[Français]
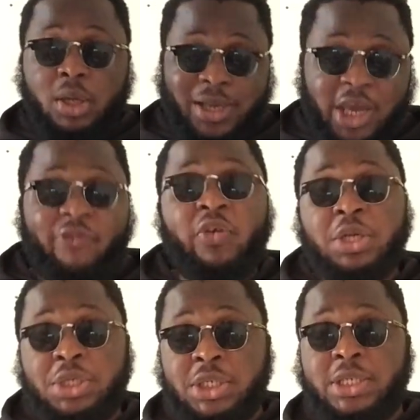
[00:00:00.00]

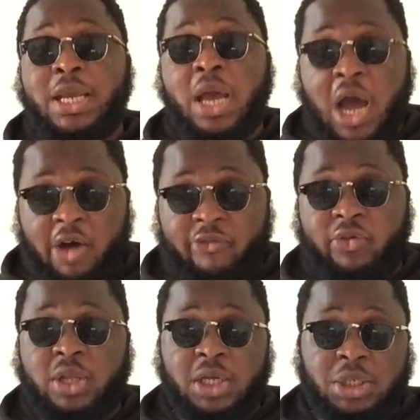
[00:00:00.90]
réfléchissez
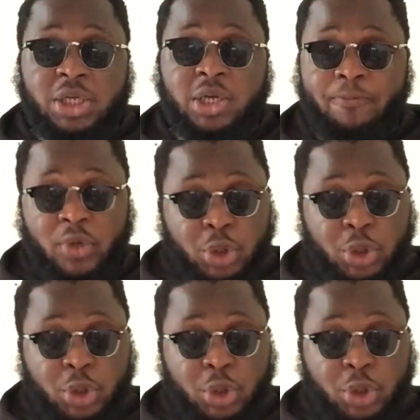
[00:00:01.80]
avant d'agir.